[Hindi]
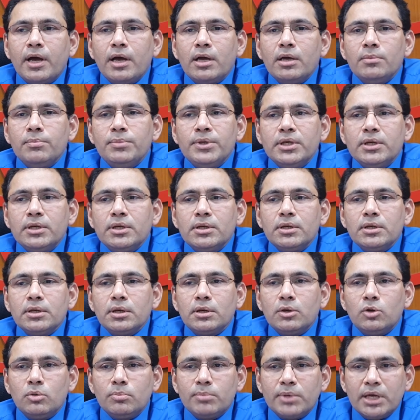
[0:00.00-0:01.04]
आई बी
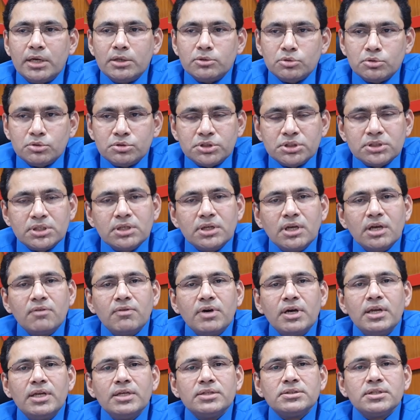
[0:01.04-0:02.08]
एलुमनाई के
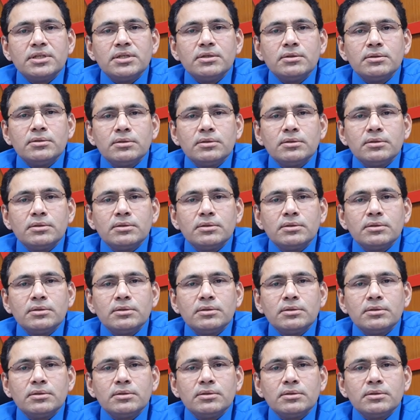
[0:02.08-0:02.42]
हवाले से